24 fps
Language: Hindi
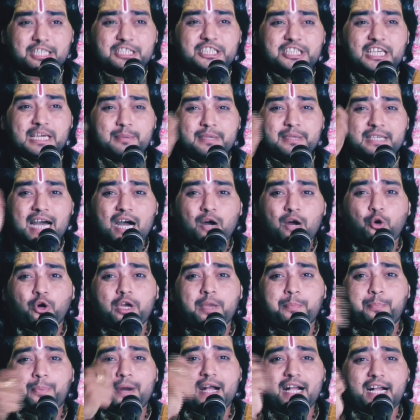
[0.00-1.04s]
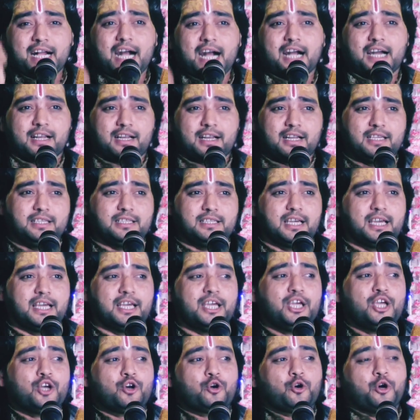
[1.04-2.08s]
देवियां कोई पंखा कर रही हैं
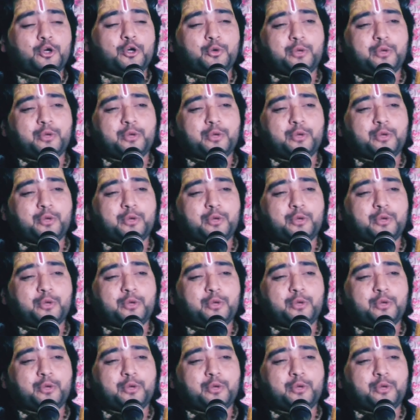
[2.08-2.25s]
कोई